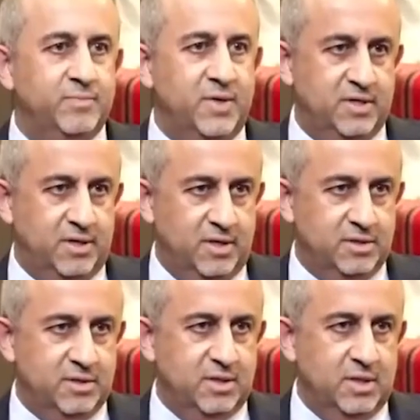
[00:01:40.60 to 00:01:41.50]

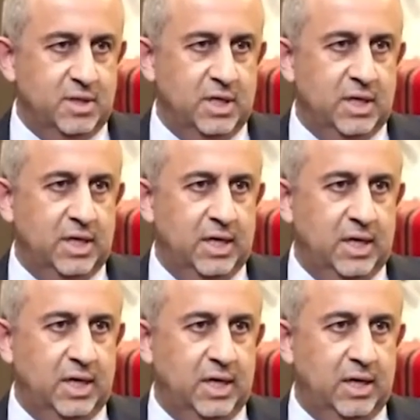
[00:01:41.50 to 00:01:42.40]
مسارات
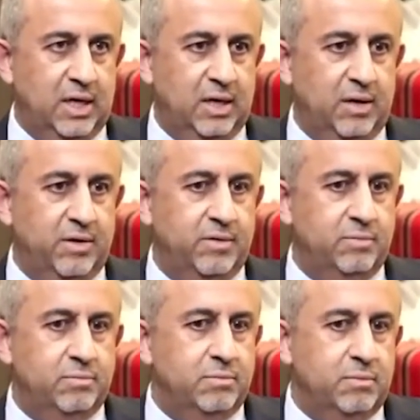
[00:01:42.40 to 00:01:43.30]
آه،
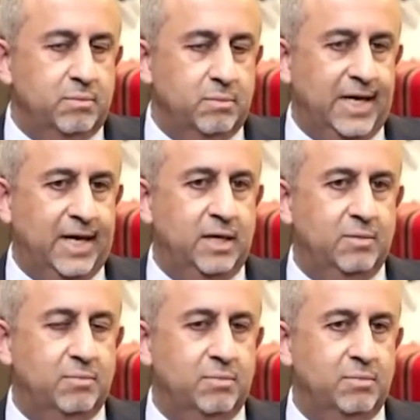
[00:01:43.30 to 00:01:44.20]
يعني
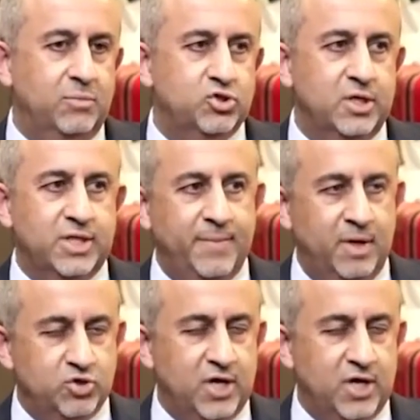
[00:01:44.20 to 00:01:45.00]
مش طبعا مش